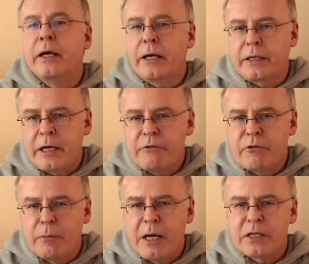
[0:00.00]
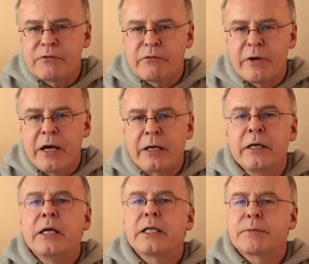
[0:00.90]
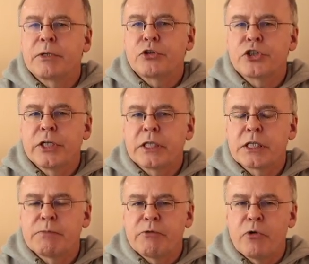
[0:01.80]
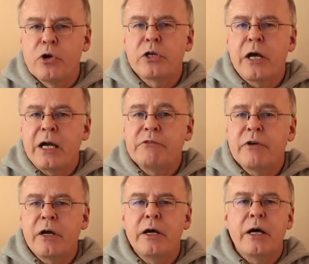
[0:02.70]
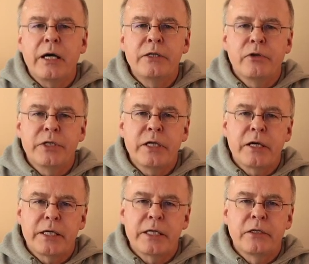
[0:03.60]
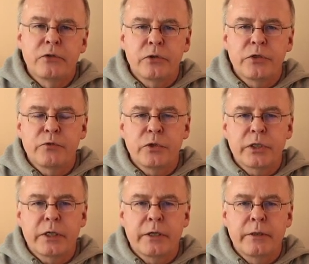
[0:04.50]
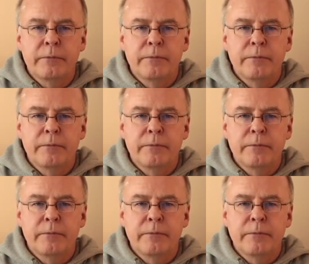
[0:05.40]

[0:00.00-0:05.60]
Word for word: Ein rein formales Verfahren, das man durch striktes Befolgen einfacher, eindeutiger Regeln durchführen kann.